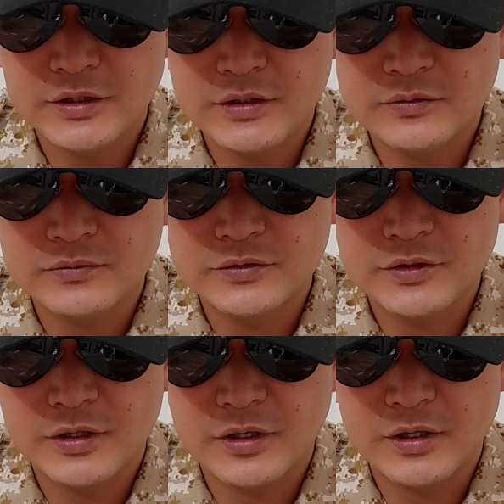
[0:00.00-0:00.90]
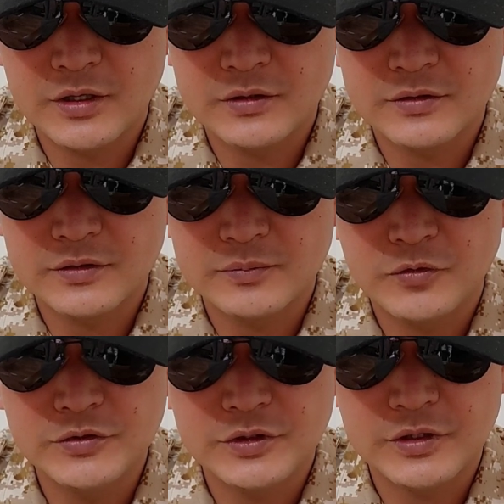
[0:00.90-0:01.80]
2차 중대장의 어떤
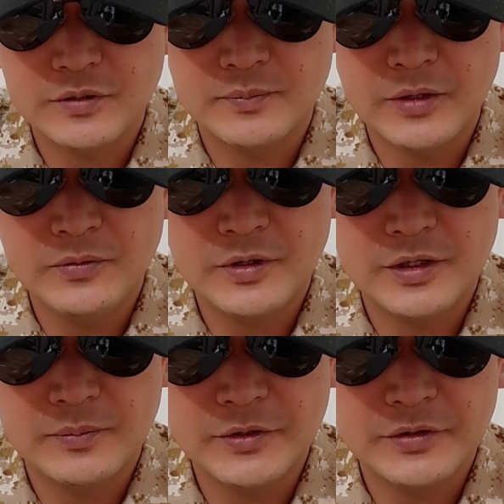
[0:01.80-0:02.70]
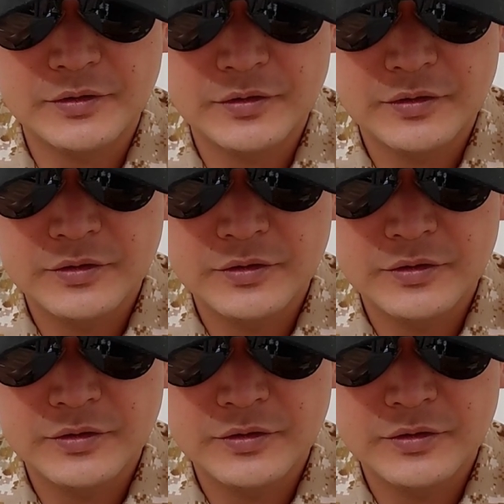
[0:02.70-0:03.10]
보직이 만료가 되면